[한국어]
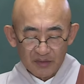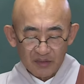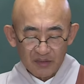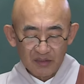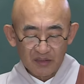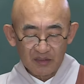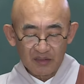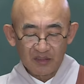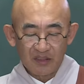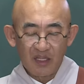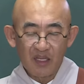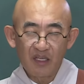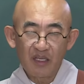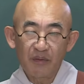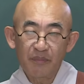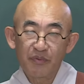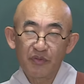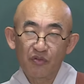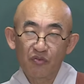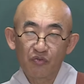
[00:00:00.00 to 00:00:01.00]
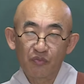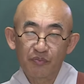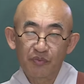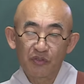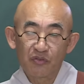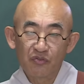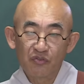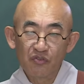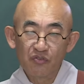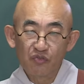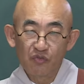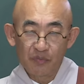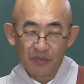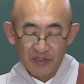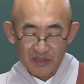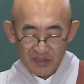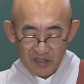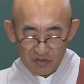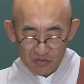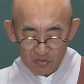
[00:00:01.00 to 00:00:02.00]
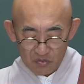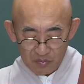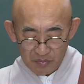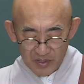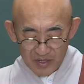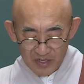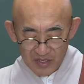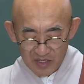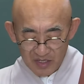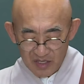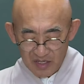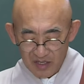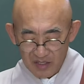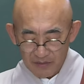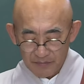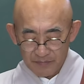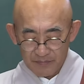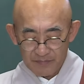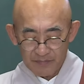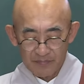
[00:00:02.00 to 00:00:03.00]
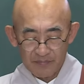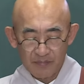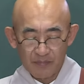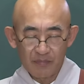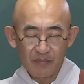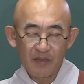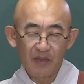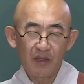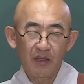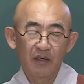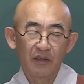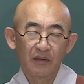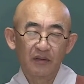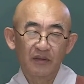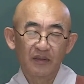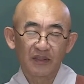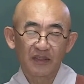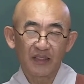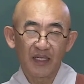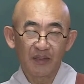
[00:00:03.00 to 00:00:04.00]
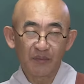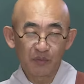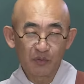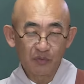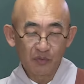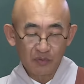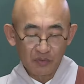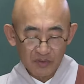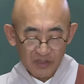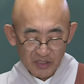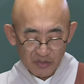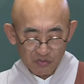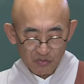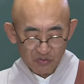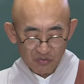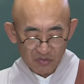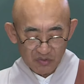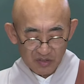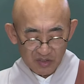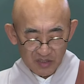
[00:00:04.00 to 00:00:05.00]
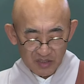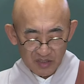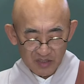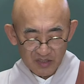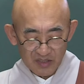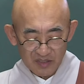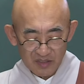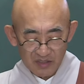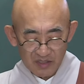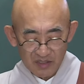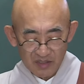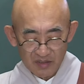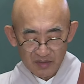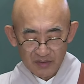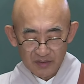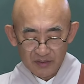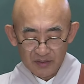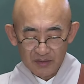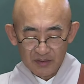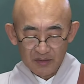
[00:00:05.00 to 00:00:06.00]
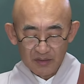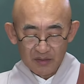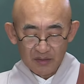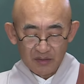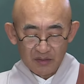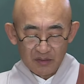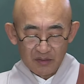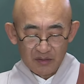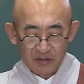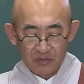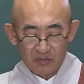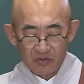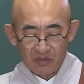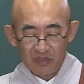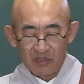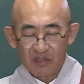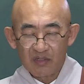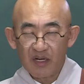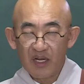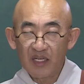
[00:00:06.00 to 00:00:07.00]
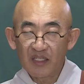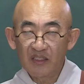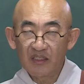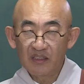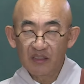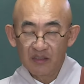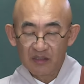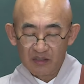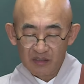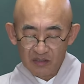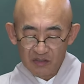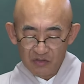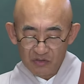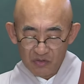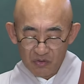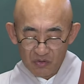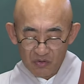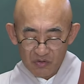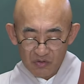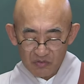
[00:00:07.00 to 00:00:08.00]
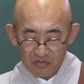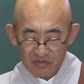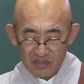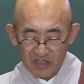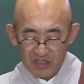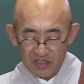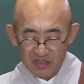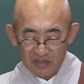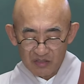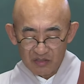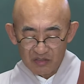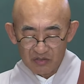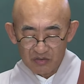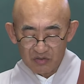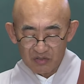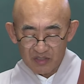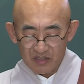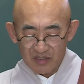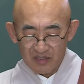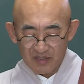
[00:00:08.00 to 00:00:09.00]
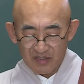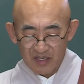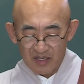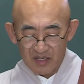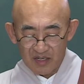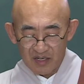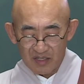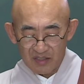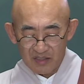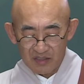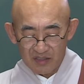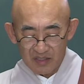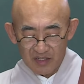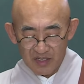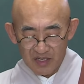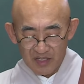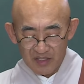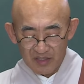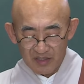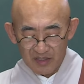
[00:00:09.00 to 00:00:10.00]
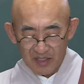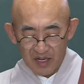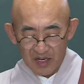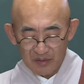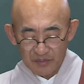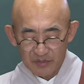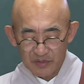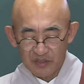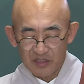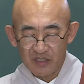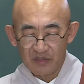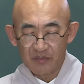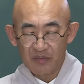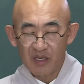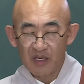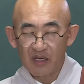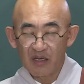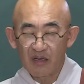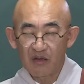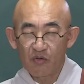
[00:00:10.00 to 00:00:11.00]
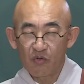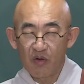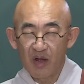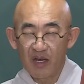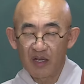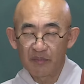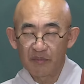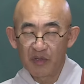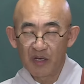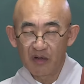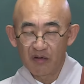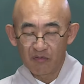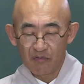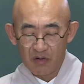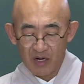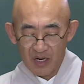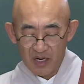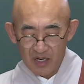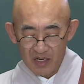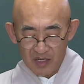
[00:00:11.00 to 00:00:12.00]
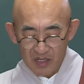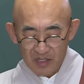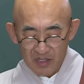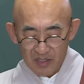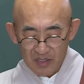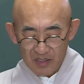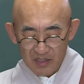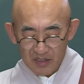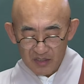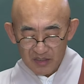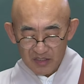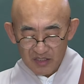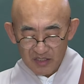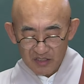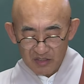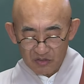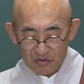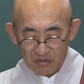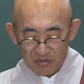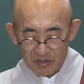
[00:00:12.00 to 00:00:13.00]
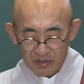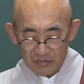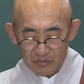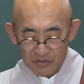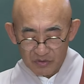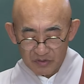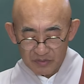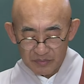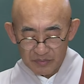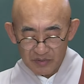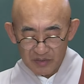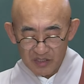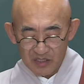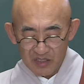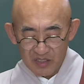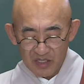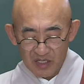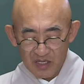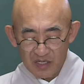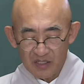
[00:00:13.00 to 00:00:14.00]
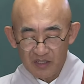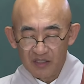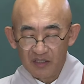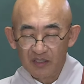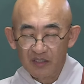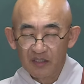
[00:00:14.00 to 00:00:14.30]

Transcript: 그때의 비구 비군이 우바세 우바이 음, 사부 대중이지요. 또 여러 하늘 용 귀신들도 이렇게 생각을 했다. 부처님의 광명과 신통한 모습을 이제